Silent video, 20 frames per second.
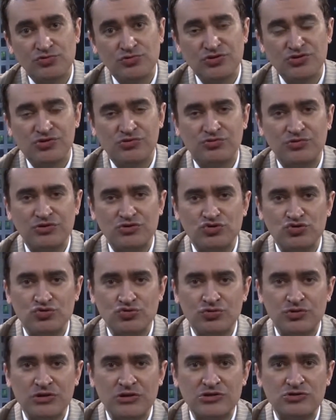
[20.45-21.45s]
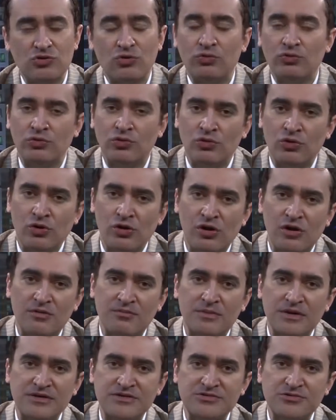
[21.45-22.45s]
com instituições, com
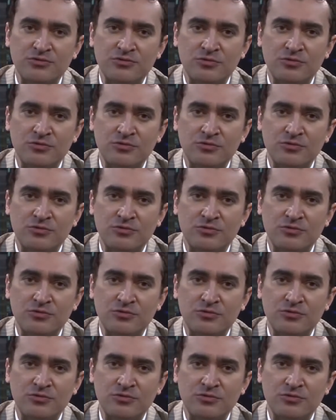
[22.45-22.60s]
normas,